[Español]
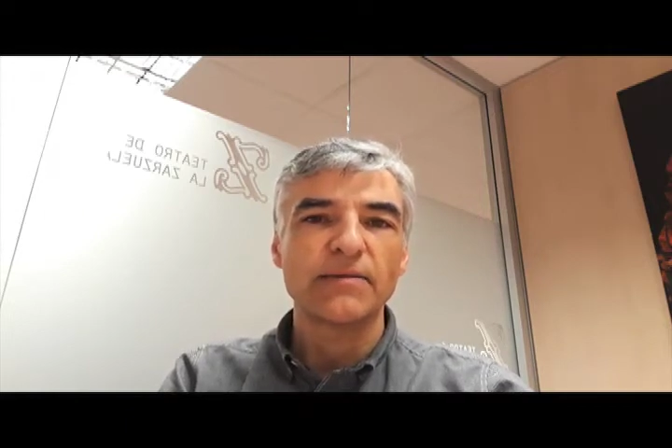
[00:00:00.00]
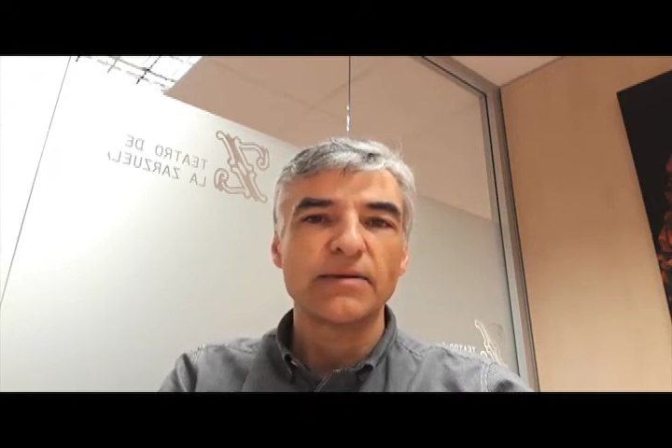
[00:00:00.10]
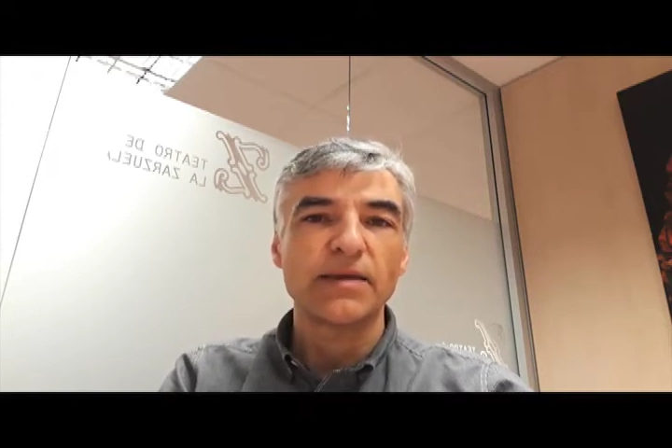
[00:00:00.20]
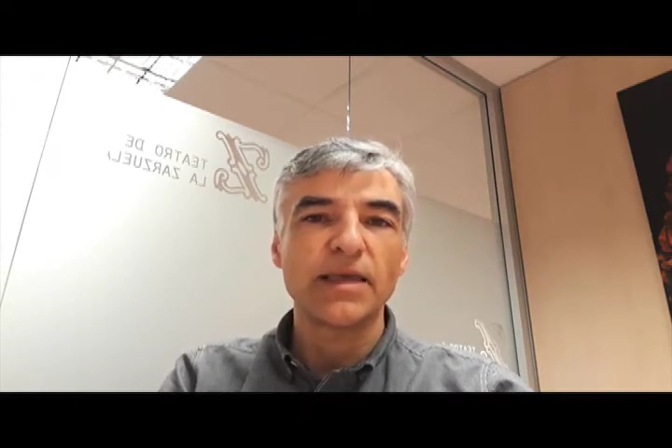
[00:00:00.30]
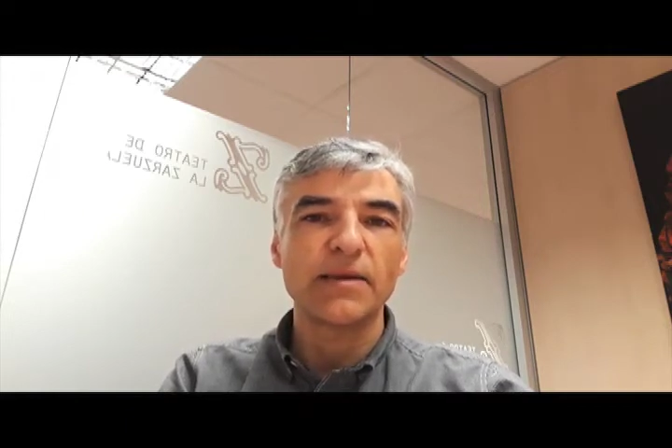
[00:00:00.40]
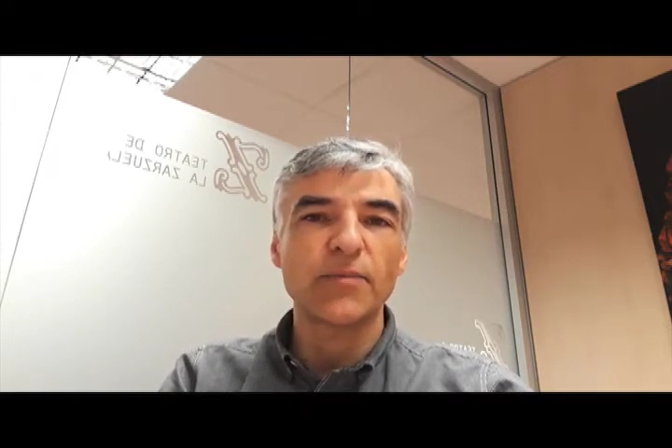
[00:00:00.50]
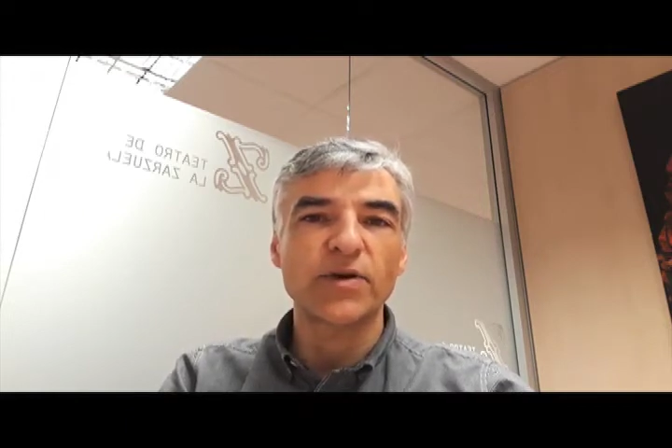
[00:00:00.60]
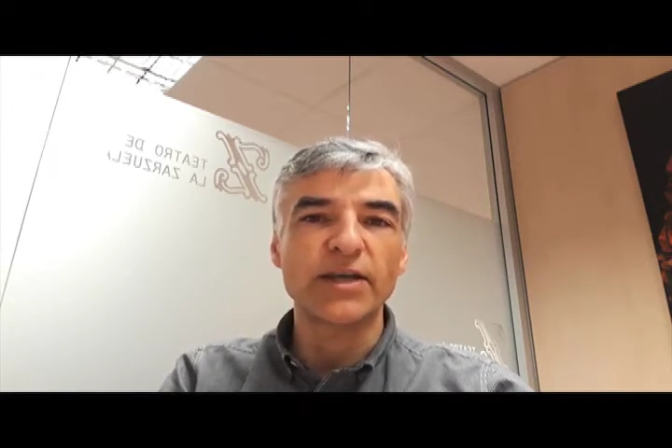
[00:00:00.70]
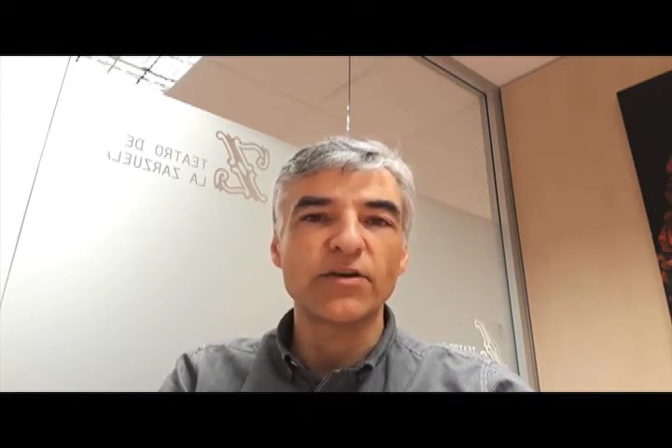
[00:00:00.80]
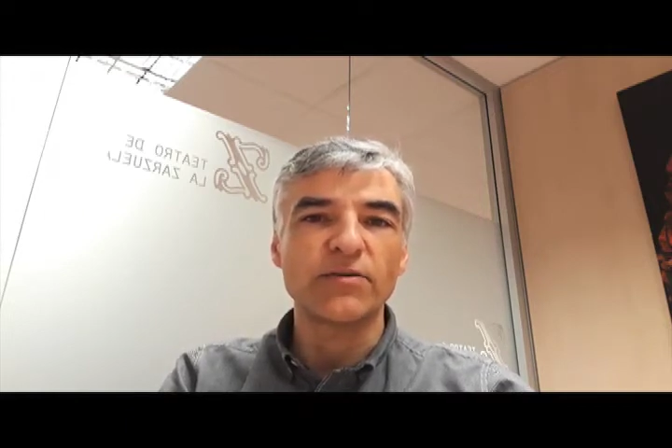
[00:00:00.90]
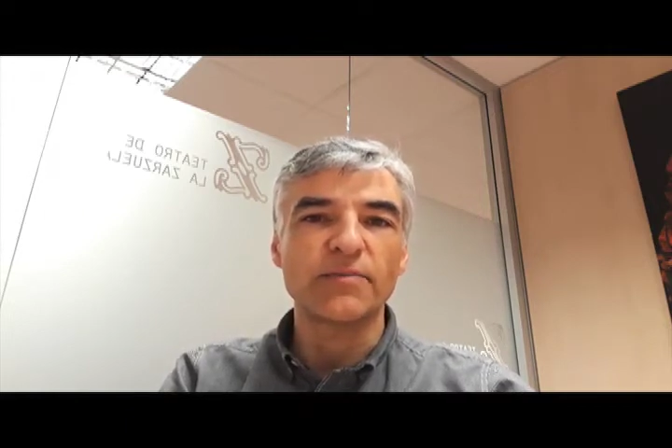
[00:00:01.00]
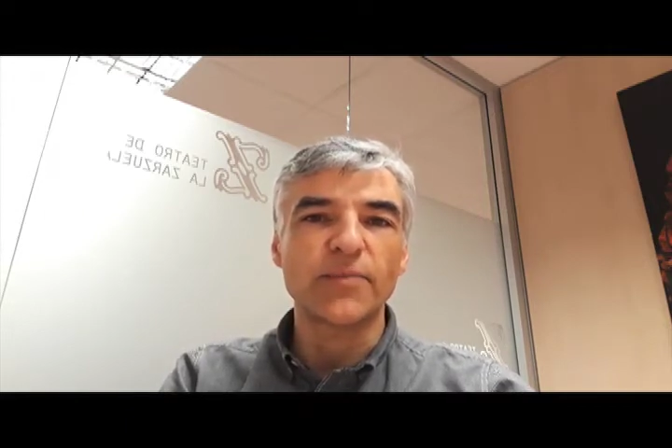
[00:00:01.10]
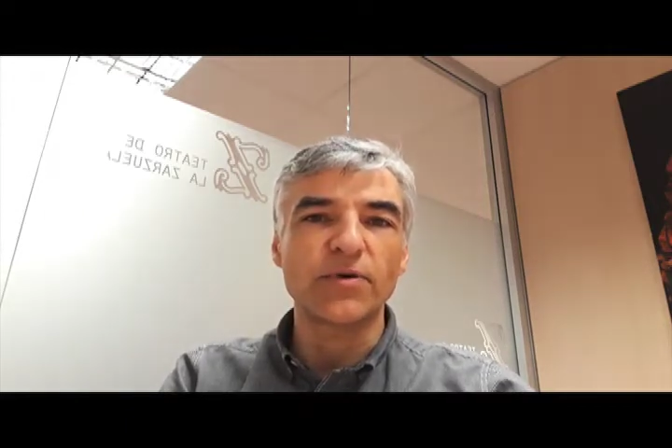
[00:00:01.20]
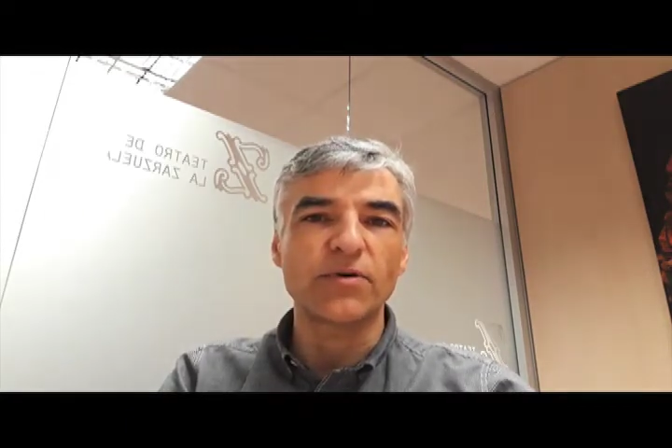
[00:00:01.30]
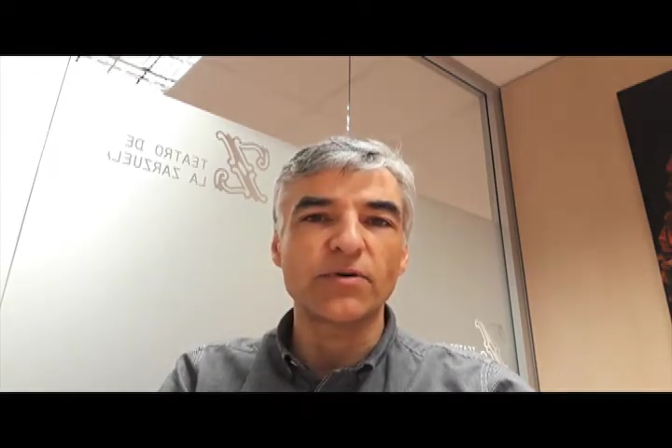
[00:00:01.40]
y, ¿por qué no?,
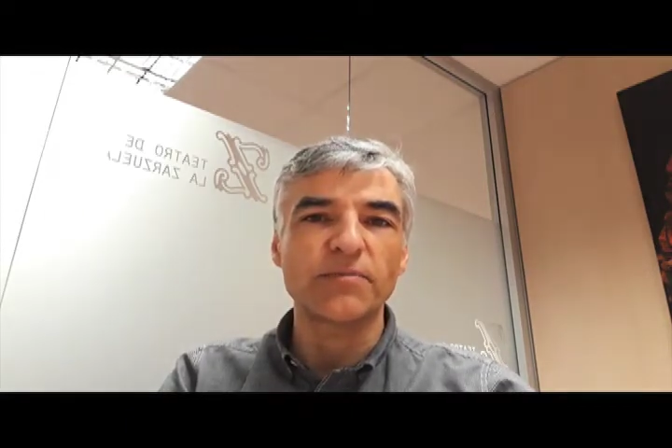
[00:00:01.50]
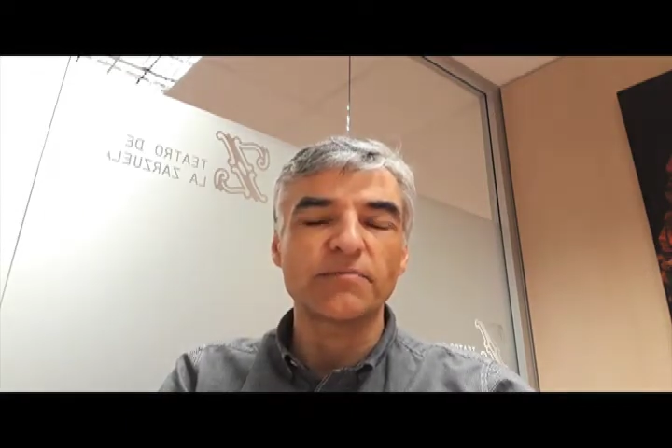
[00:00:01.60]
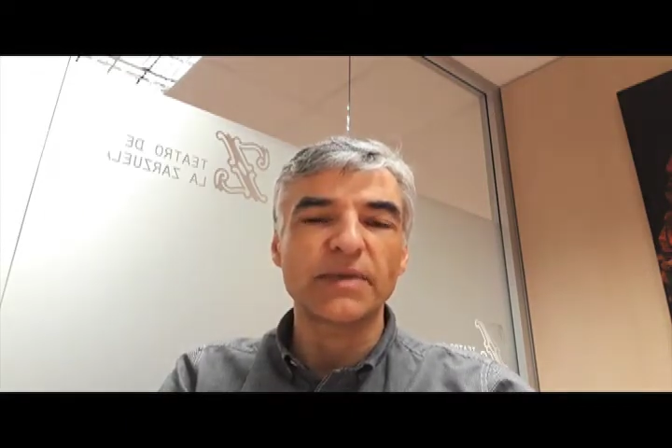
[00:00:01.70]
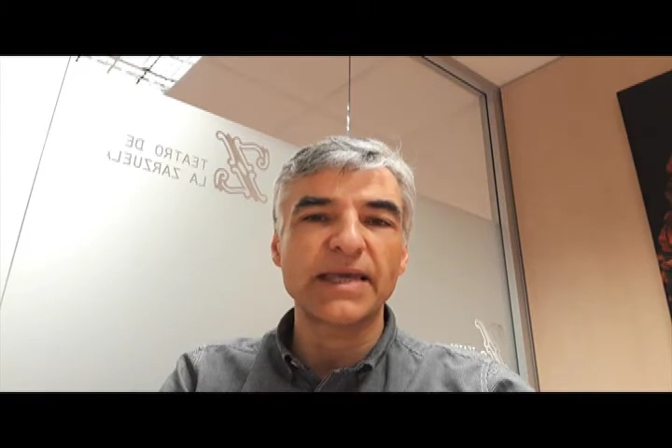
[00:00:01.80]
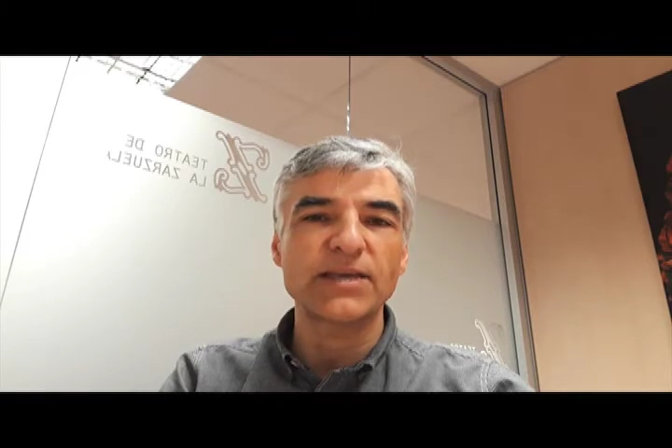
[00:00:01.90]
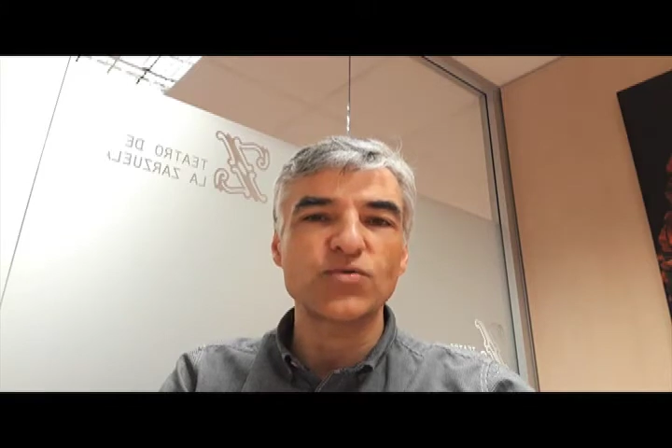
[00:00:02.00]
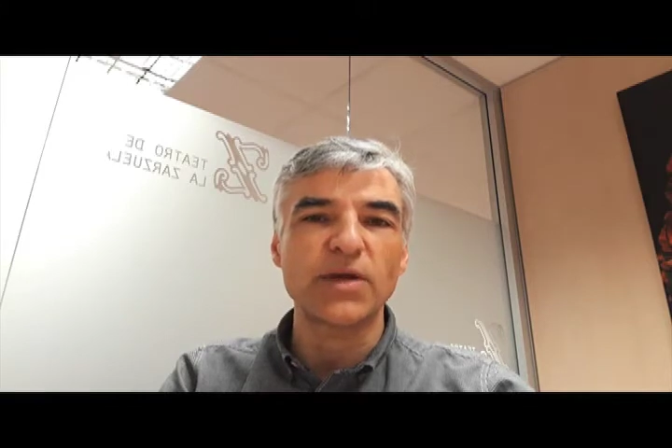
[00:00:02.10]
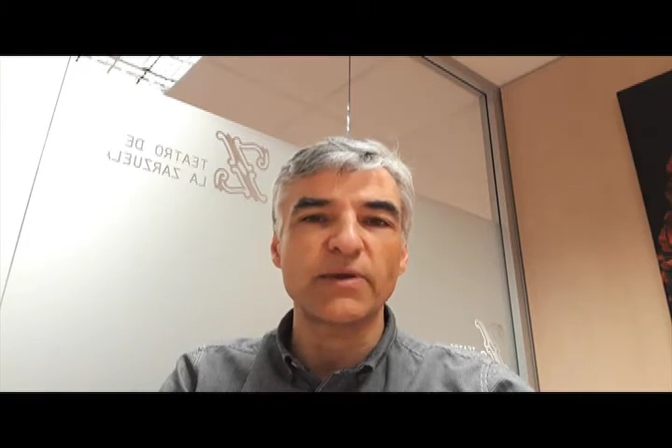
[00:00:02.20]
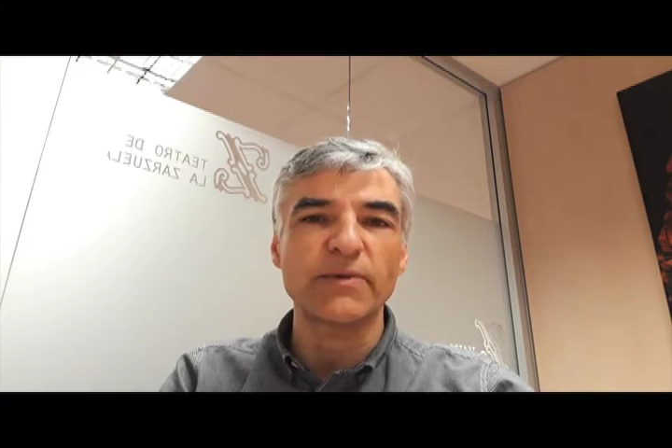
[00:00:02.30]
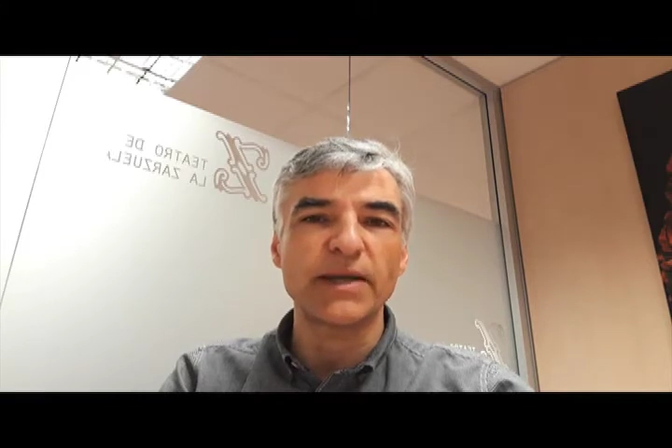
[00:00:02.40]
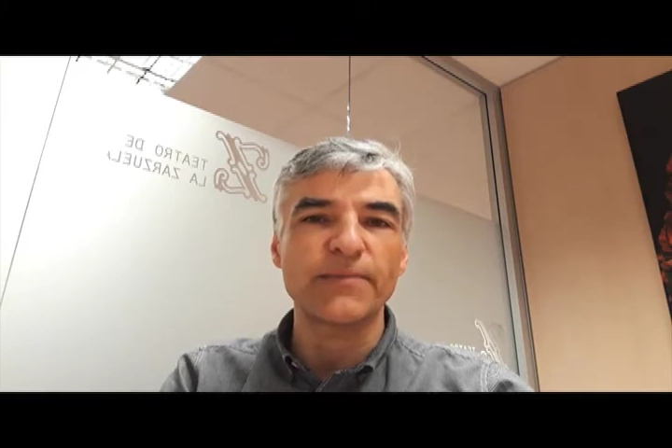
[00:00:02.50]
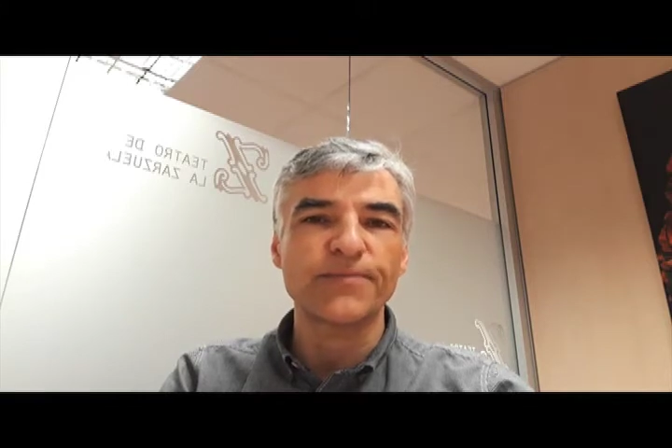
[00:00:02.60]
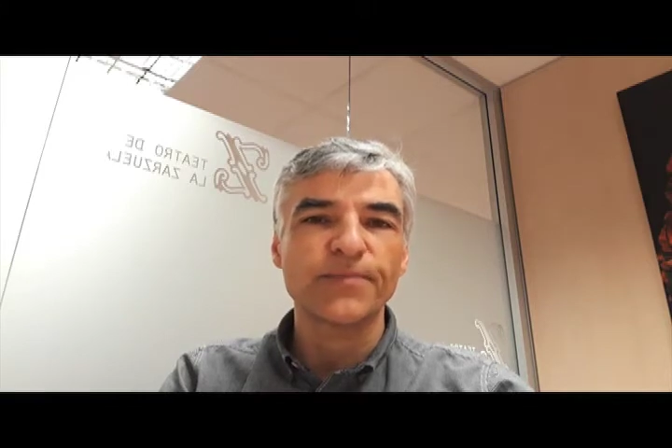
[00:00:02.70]
por qué es una verbena.